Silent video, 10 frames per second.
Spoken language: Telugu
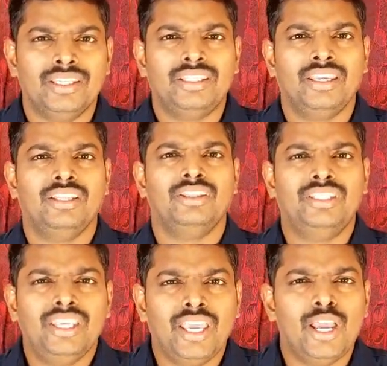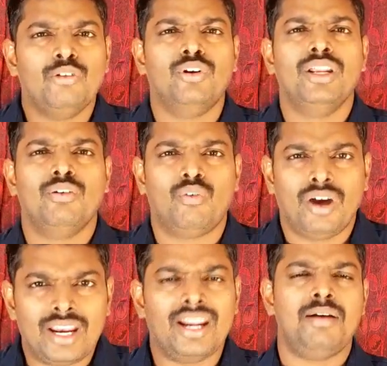ఇది దేవుని
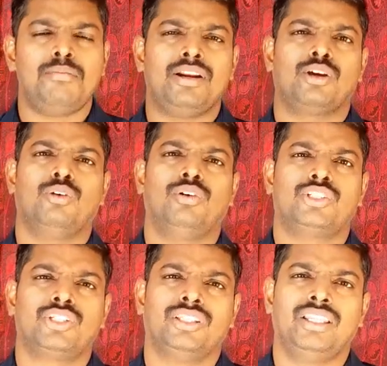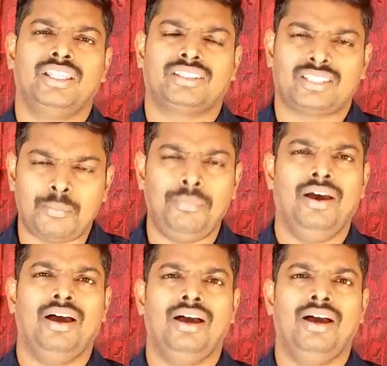వలన మనకు వచ్చిందే తప్ప